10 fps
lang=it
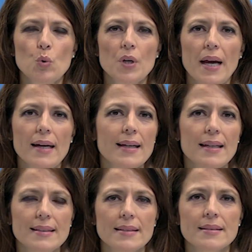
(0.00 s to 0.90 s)
e
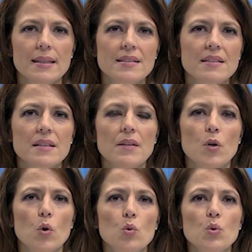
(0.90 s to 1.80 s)
anche tante iniziative
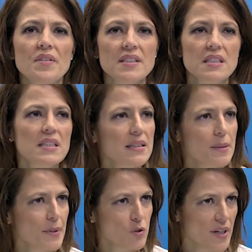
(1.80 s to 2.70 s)
con l'Università di
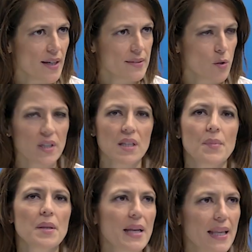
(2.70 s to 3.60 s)
Macerata, con
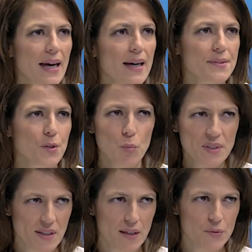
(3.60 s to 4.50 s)
l'Accademia di Belle Arti, com'è
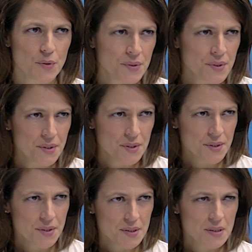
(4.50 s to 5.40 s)
stato? Eh,
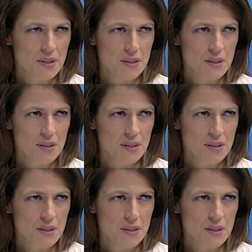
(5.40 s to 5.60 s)
guardi, io